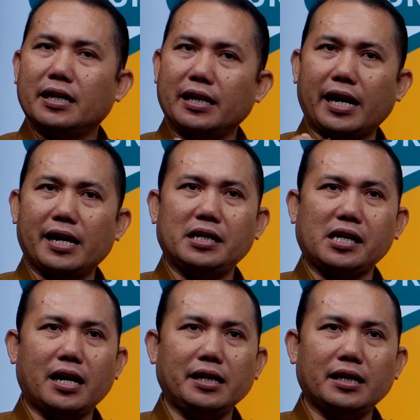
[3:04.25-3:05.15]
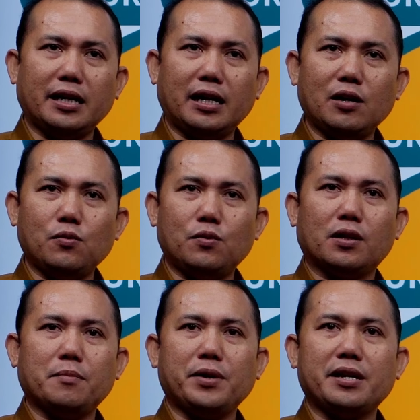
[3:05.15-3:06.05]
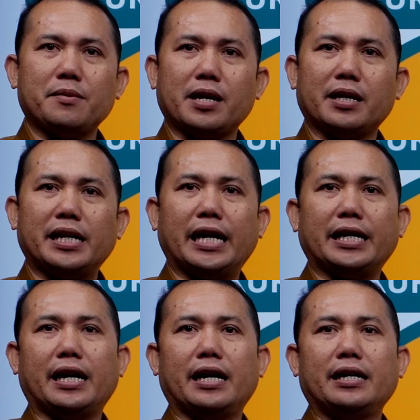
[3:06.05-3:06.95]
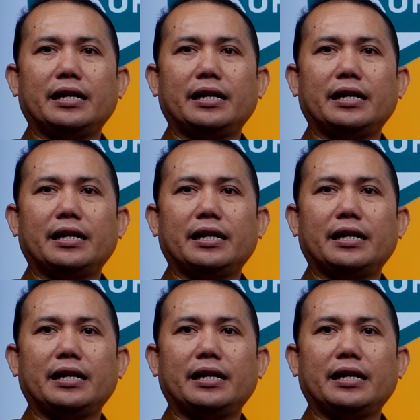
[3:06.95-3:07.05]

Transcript: Dan yang terakhir adalah ukuran penyebaran data.